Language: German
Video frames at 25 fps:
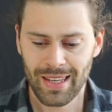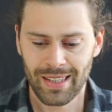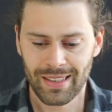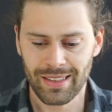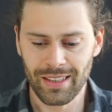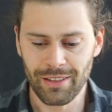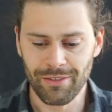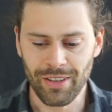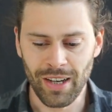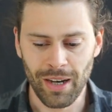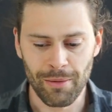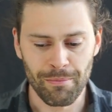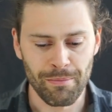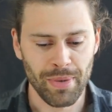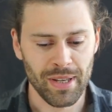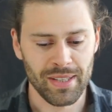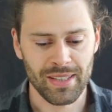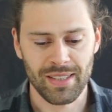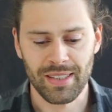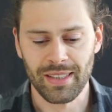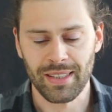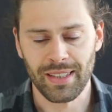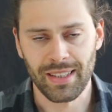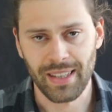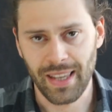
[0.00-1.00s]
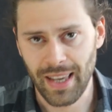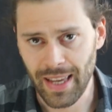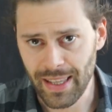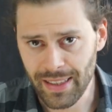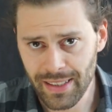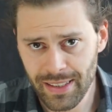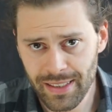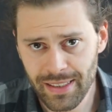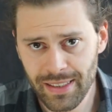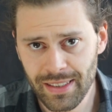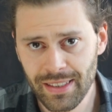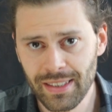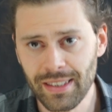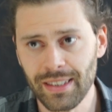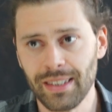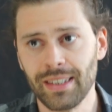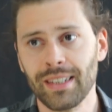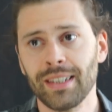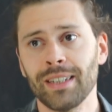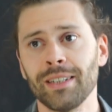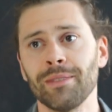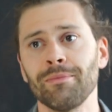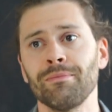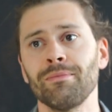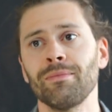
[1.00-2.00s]
die wir am besten kennen,
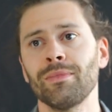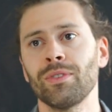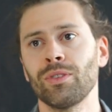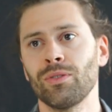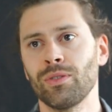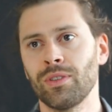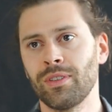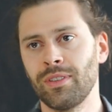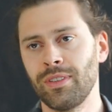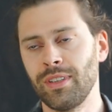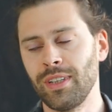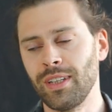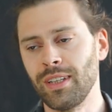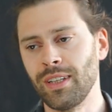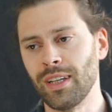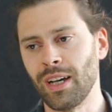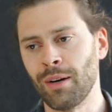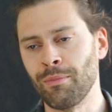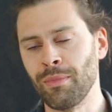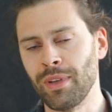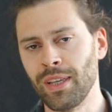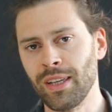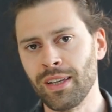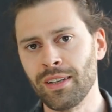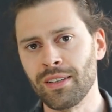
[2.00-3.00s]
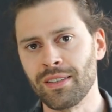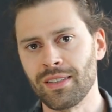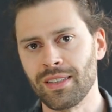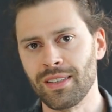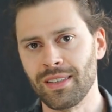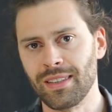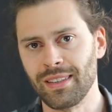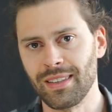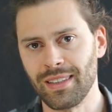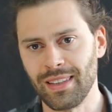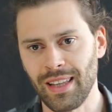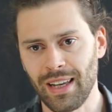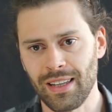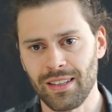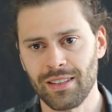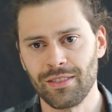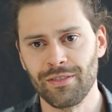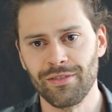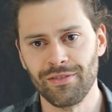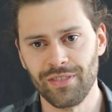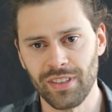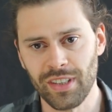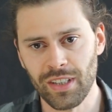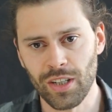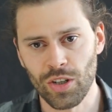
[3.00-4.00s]
ähm, die am ehesten
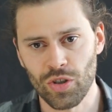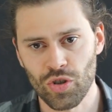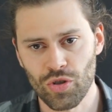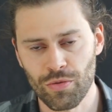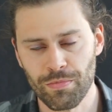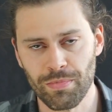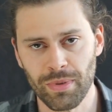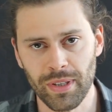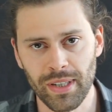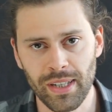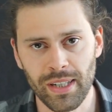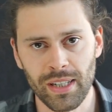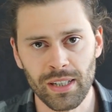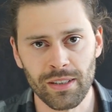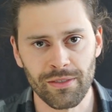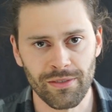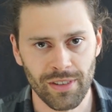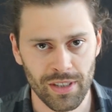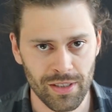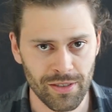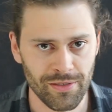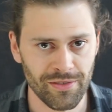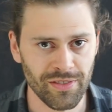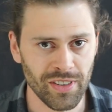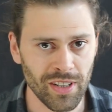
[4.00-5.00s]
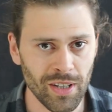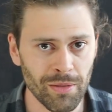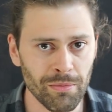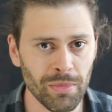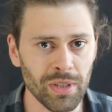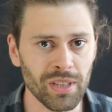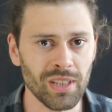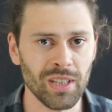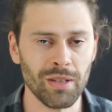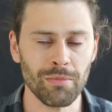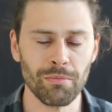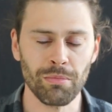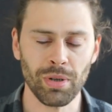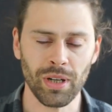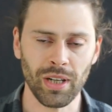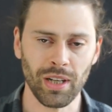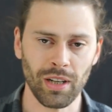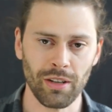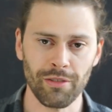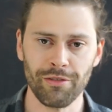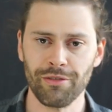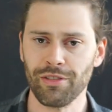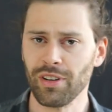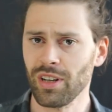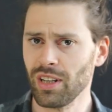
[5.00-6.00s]
das widerspiegelt, was wir mit dem
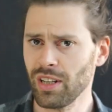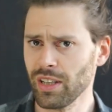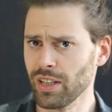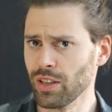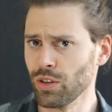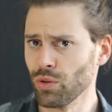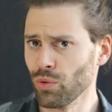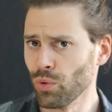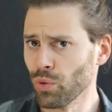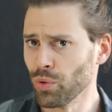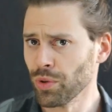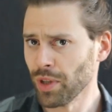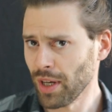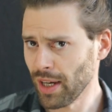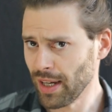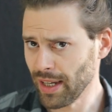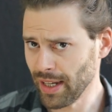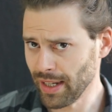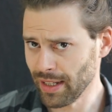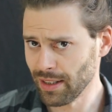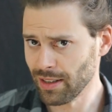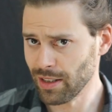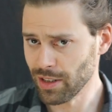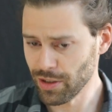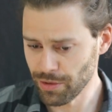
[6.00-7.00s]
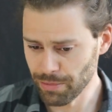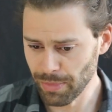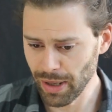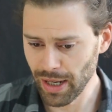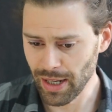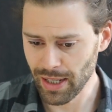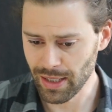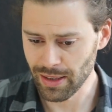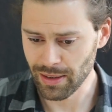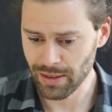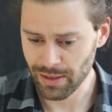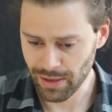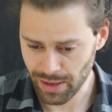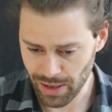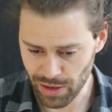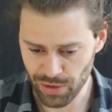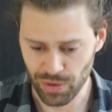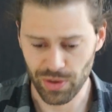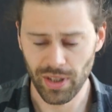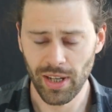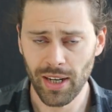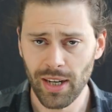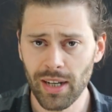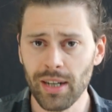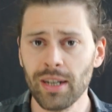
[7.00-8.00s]
Begriff Religion eigentlich meinen. Also
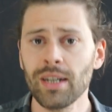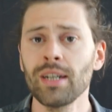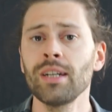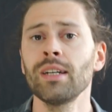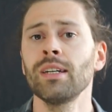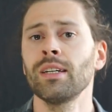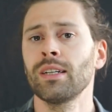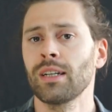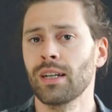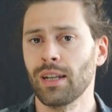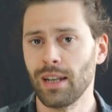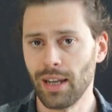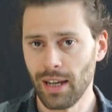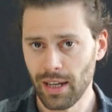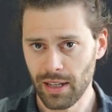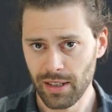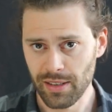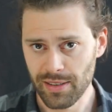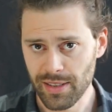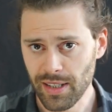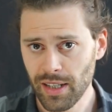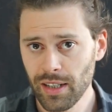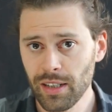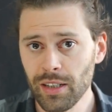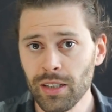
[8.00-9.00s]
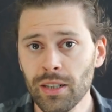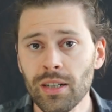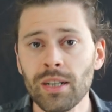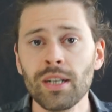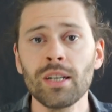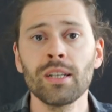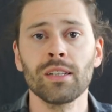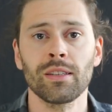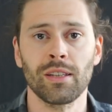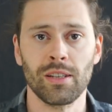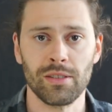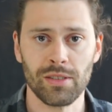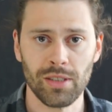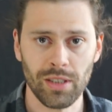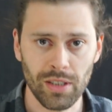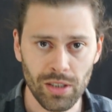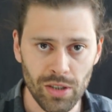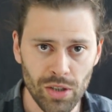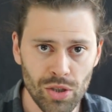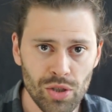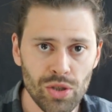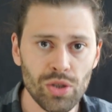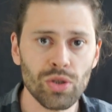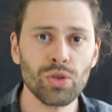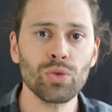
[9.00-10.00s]
ja, klare Sache, das
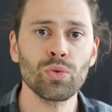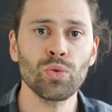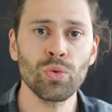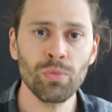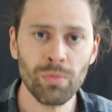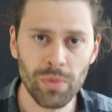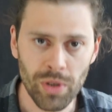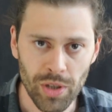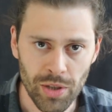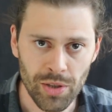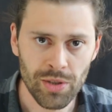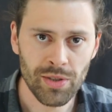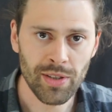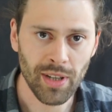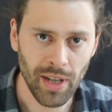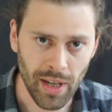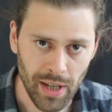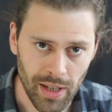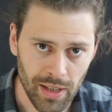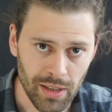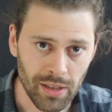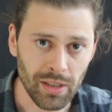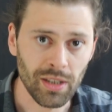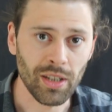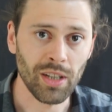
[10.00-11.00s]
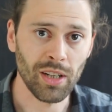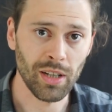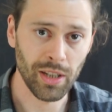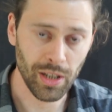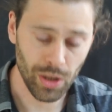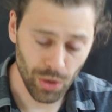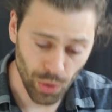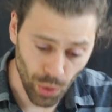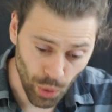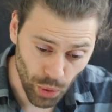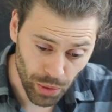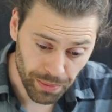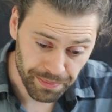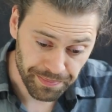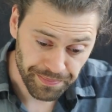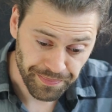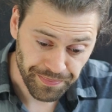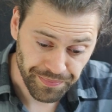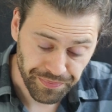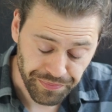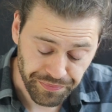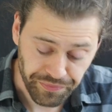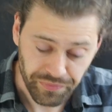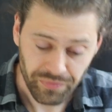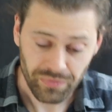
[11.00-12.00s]
Christentum ist eine Religion.
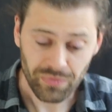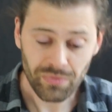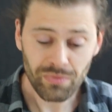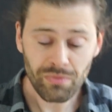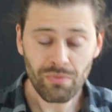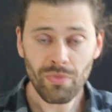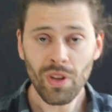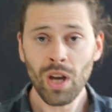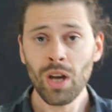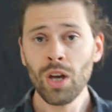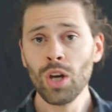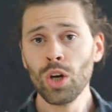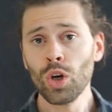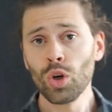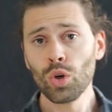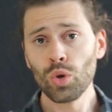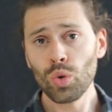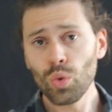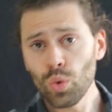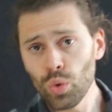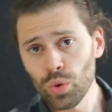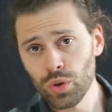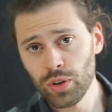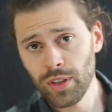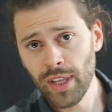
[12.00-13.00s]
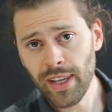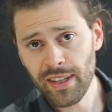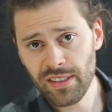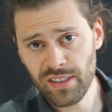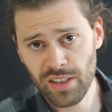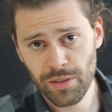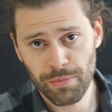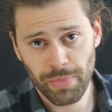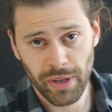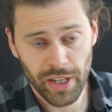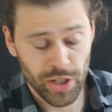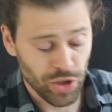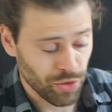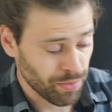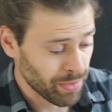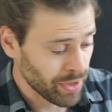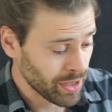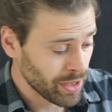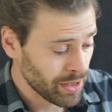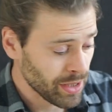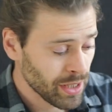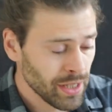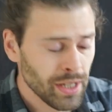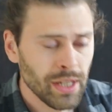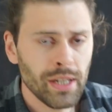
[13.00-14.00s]
Gut, nächstes
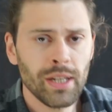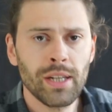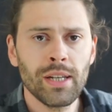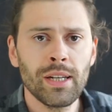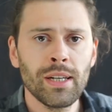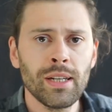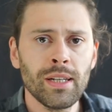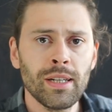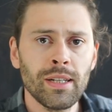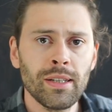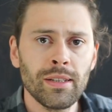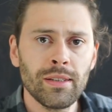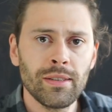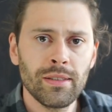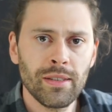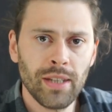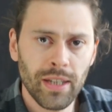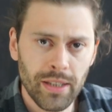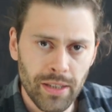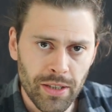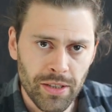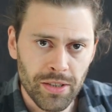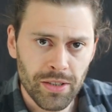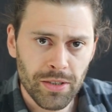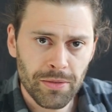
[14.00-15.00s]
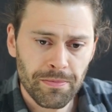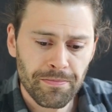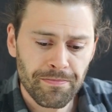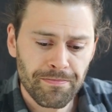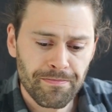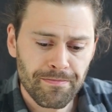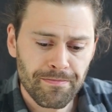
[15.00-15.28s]
Beispiel. Tennis